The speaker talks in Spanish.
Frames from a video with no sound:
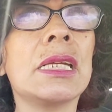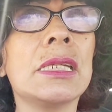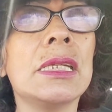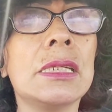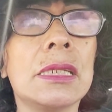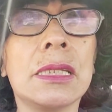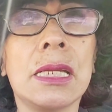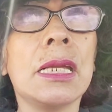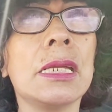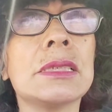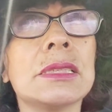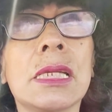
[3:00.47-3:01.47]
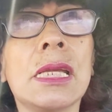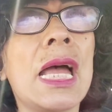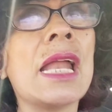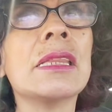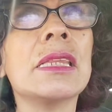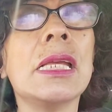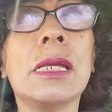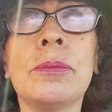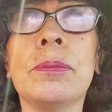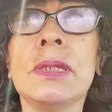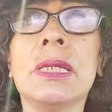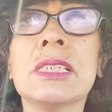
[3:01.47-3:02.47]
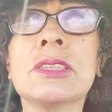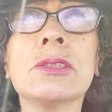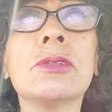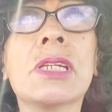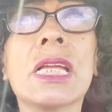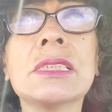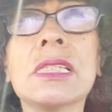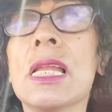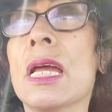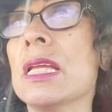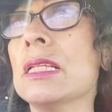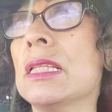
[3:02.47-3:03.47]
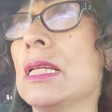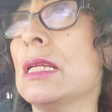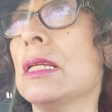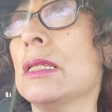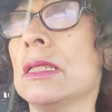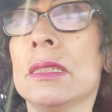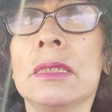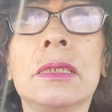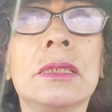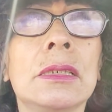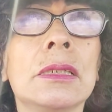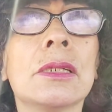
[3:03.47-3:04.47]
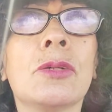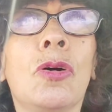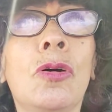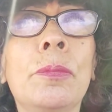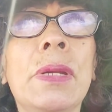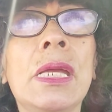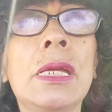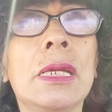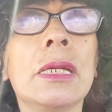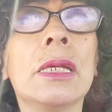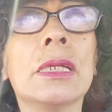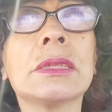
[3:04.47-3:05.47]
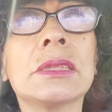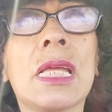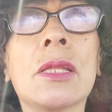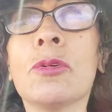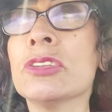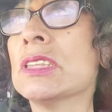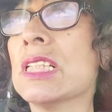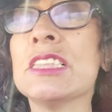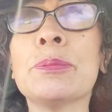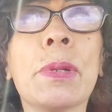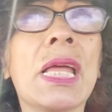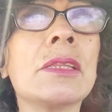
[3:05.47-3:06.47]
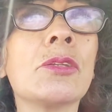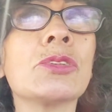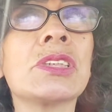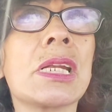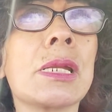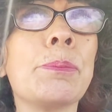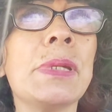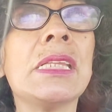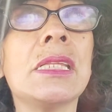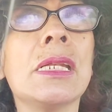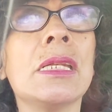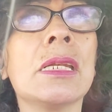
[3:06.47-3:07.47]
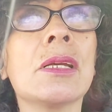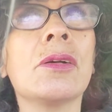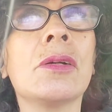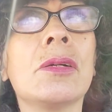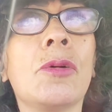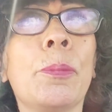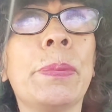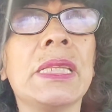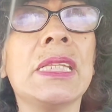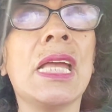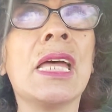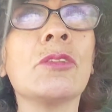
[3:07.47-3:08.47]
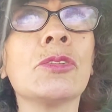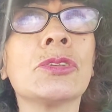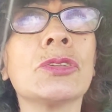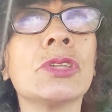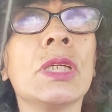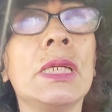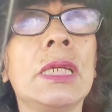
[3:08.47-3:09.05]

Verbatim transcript: que, se arte. Y eso es lo que hace la gente. Come y hasta dos, tres platos se repiten copeteados